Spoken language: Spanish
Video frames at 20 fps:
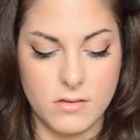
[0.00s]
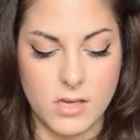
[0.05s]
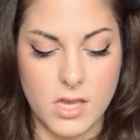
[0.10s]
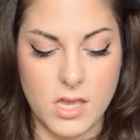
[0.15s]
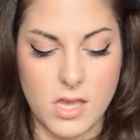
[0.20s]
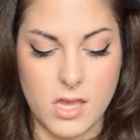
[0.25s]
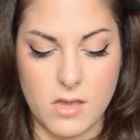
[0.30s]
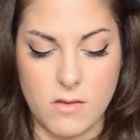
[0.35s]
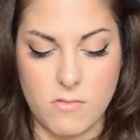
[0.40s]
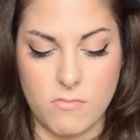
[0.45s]

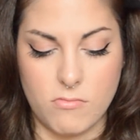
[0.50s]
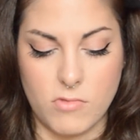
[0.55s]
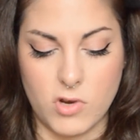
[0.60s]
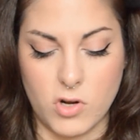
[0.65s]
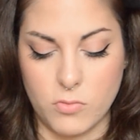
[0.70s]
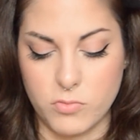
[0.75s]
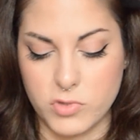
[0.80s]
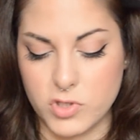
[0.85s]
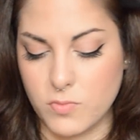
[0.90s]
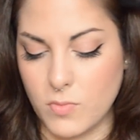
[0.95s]
y
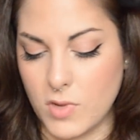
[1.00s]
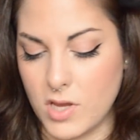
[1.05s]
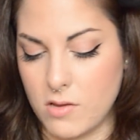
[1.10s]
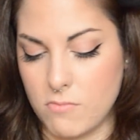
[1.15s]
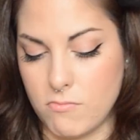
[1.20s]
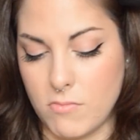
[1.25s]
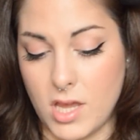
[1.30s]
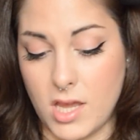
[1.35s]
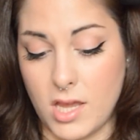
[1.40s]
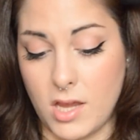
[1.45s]
bueno, pues
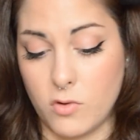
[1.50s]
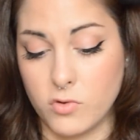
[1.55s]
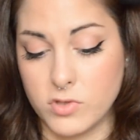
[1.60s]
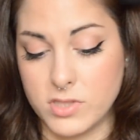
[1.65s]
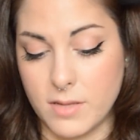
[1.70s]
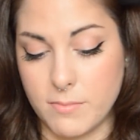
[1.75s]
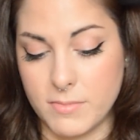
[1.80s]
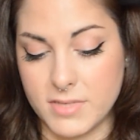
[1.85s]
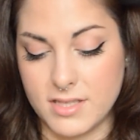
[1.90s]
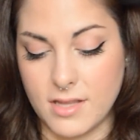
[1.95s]
me,
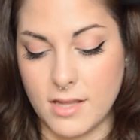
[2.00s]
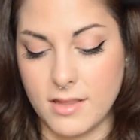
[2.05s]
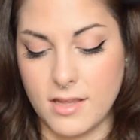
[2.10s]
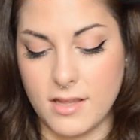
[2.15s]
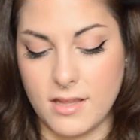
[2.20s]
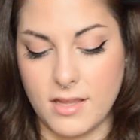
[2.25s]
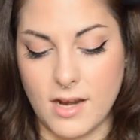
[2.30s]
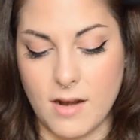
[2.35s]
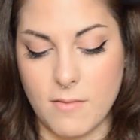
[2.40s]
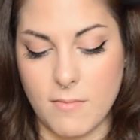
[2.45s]
gustan bastante,
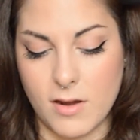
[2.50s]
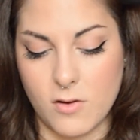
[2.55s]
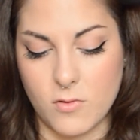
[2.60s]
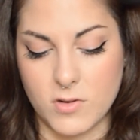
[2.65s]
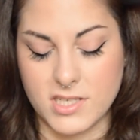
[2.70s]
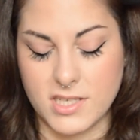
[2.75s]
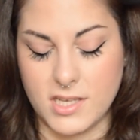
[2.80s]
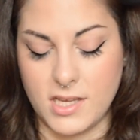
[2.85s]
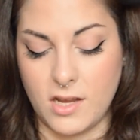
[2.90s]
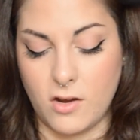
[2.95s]
tiene el mango
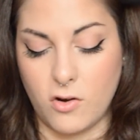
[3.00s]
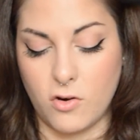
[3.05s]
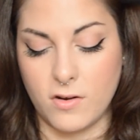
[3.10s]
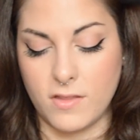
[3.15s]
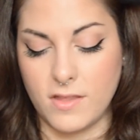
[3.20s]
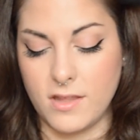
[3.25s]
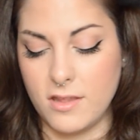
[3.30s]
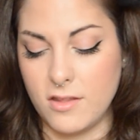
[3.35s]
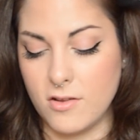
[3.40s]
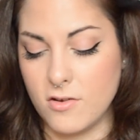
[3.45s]
así
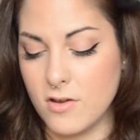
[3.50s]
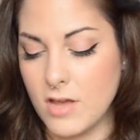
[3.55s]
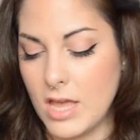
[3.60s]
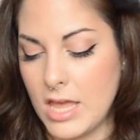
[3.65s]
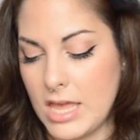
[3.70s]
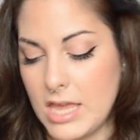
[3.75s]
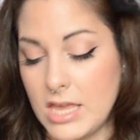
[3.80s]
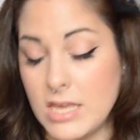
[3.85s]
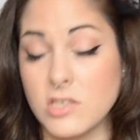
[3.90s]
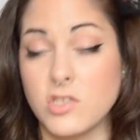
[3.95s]
gordito
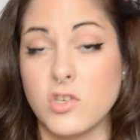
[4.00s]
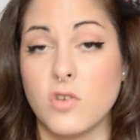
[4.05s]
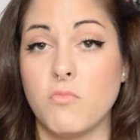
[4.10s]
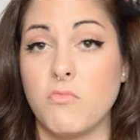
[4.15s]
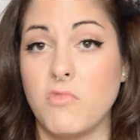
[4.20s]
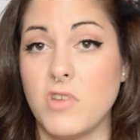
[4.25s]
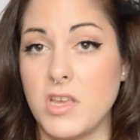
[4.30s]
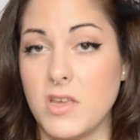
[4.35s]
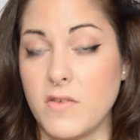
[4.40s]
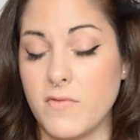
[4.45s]
y son
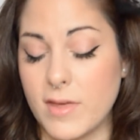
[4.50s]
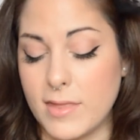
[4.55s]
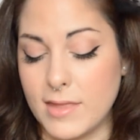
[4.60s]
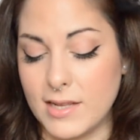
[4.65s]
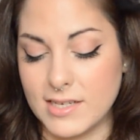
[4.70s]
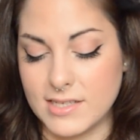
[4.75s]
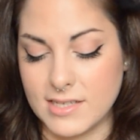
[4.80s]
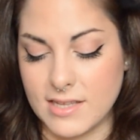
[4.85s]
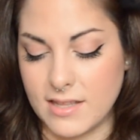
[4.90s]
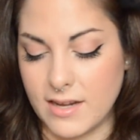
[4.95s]
muy
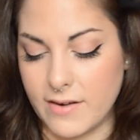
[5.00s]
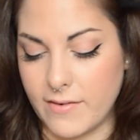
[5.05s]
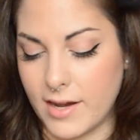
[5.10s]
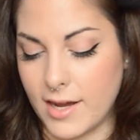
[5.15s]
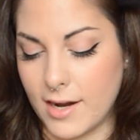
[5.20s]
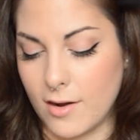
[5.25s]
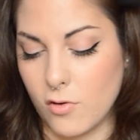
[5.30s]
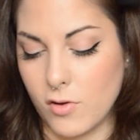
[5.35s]
fáciles de trabajar.